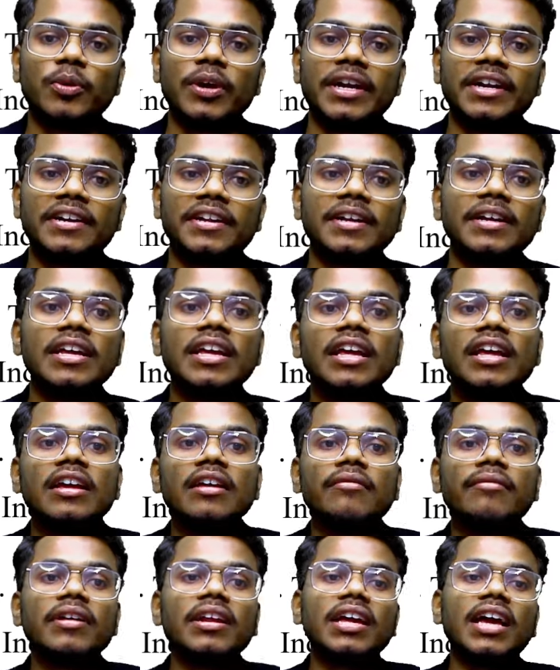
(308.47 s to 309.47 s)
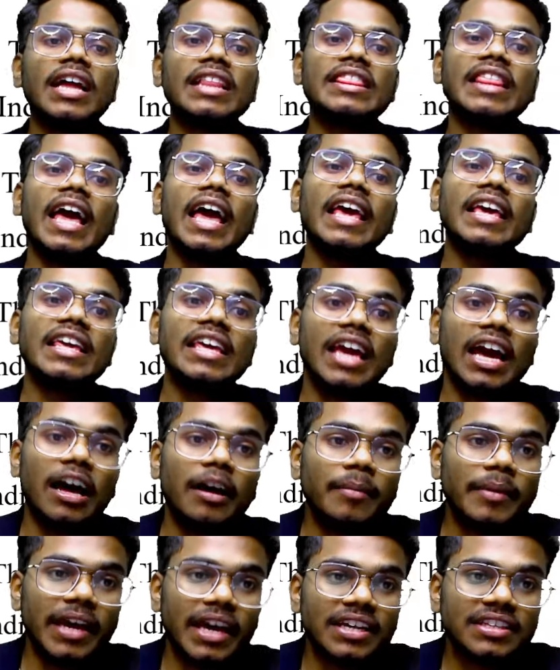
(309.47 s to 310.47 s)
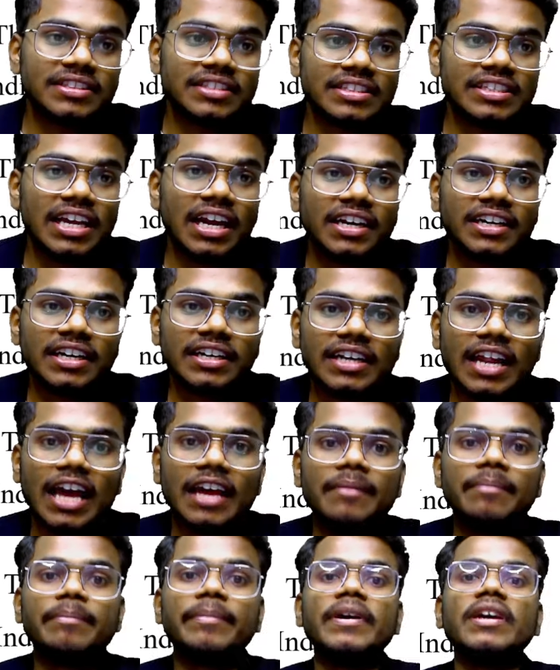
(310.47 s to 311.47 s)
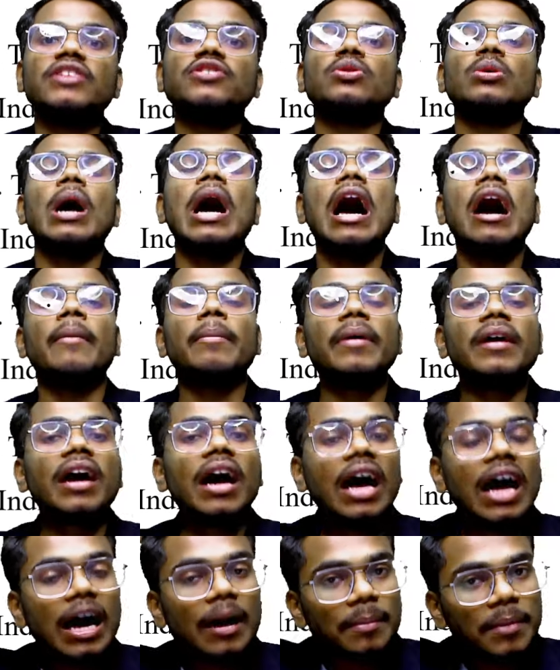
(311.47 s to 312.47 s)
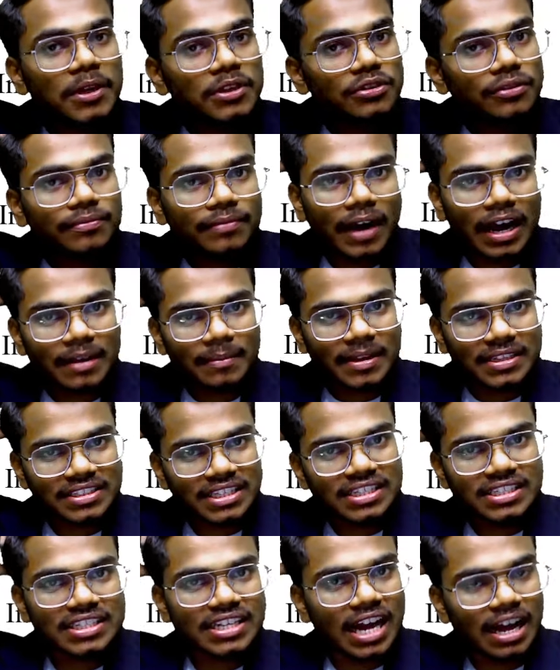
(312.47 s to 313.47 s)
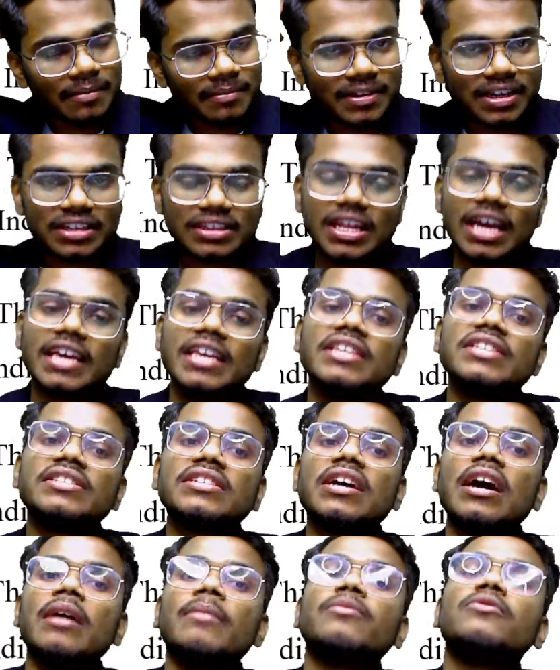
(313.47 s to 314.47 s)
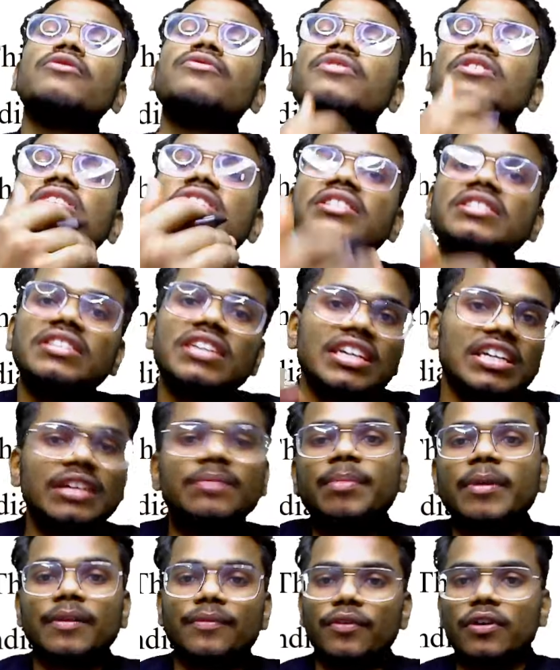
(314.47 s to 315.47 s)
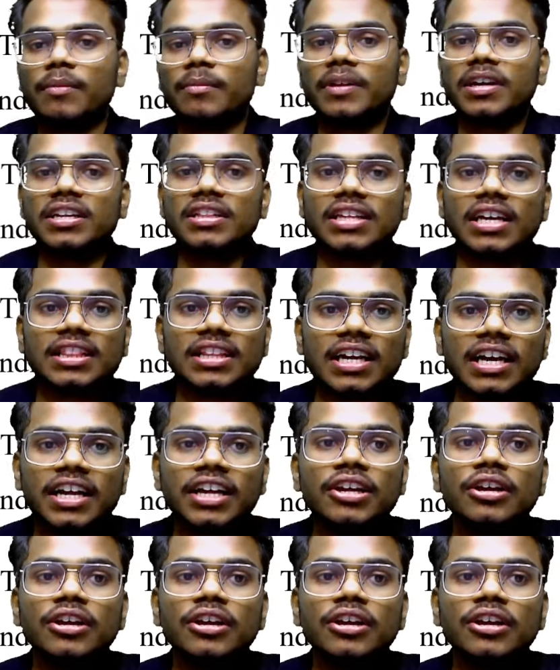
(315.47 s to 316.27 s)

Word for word: पॉइंट फिर कहता है कि अब एंशियंट टाइम पे जो आपका अभी जो फार्मासिस्ट काम करता है इस काम को फिजिशियन ही परफॉर्म करता था